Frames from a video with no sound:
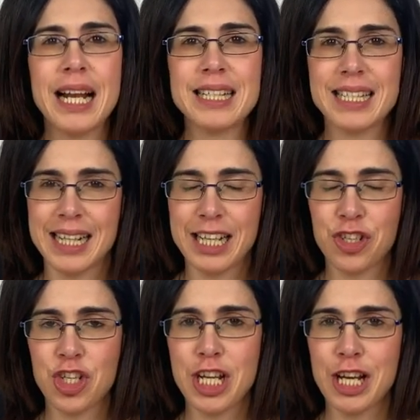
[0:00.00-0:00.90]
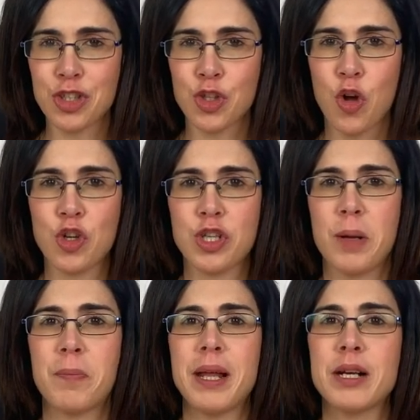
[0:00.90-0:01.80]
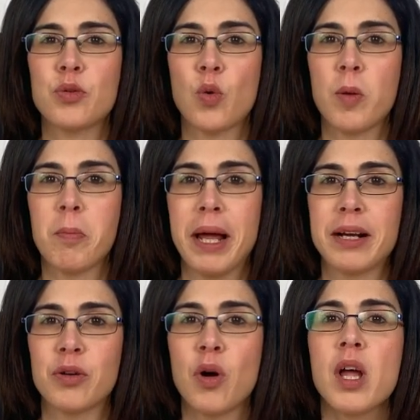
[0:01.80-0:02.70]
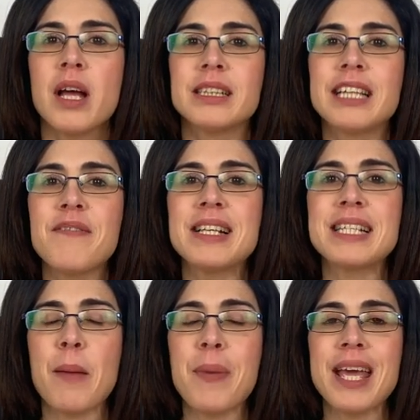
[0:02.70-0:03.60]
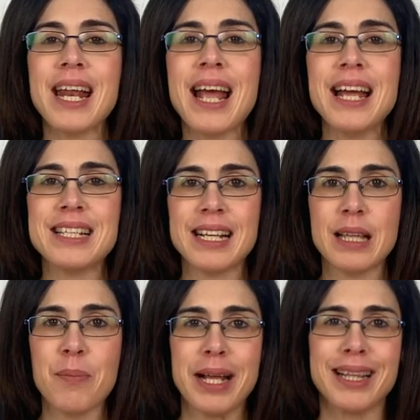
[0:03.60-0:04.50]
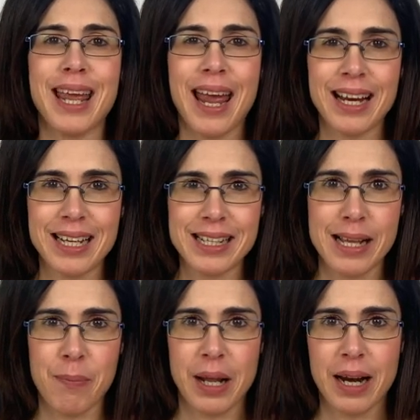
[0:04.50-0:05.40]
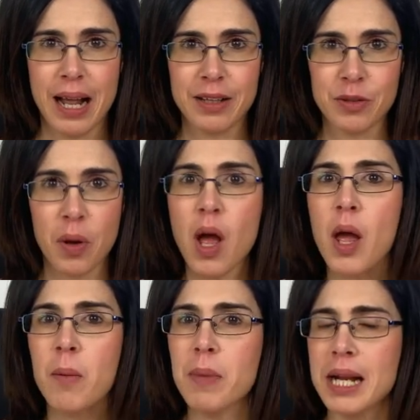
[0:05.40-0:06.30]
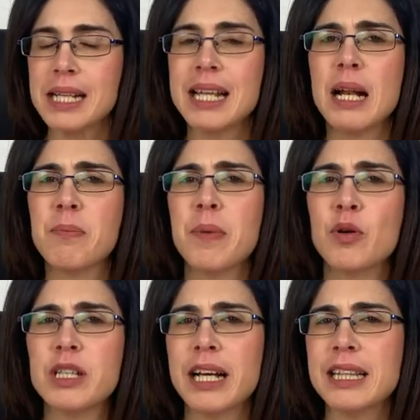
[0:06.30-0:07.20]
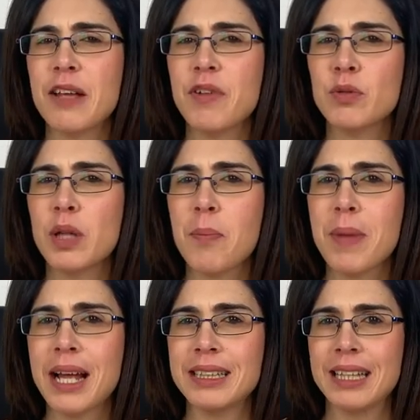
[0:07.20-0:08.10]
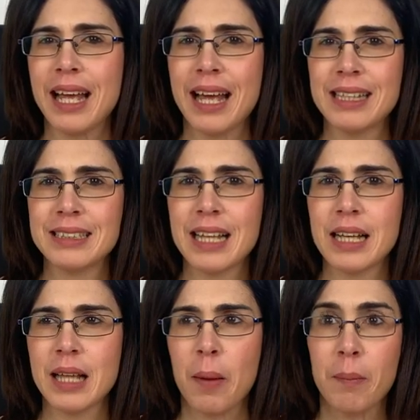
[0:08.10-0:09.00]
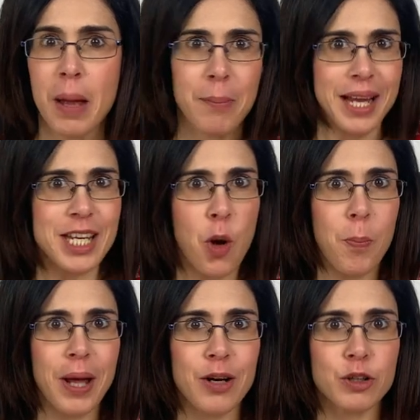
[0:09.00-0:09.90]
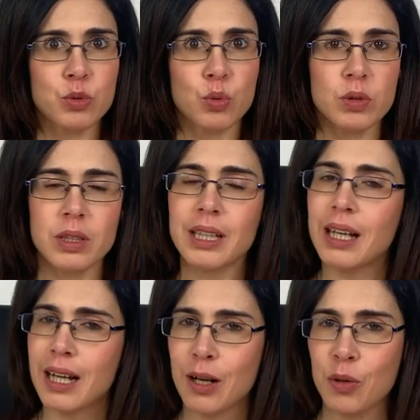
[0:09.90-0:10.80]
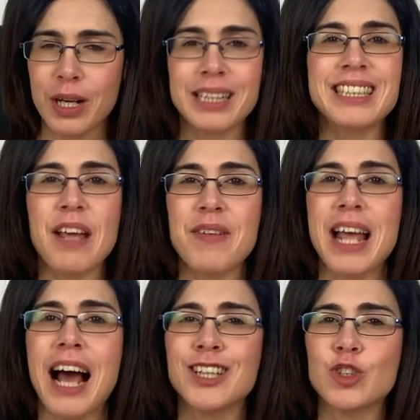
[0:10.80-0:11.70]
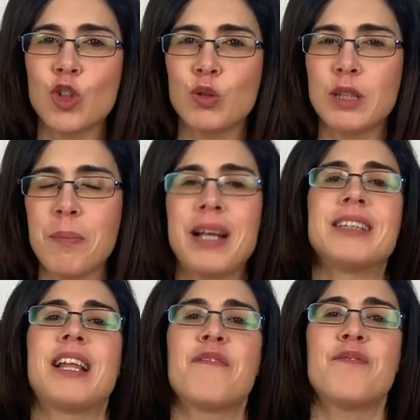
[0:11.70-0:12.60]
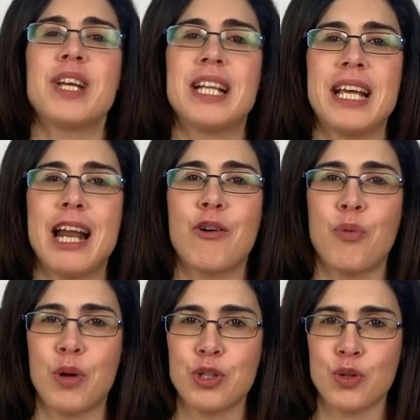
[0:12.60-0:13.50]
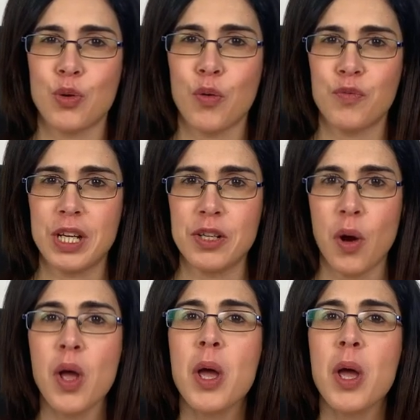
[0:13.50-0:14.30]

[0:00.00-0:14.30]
la strategia social per il tuo albergo, devi sapere esattamente a chi stai parlando. Bene, se la prima cosa che ti è venuta in mente è stata, beh, ma io parlo a tutti, allora devi assolutamente vedere questo video,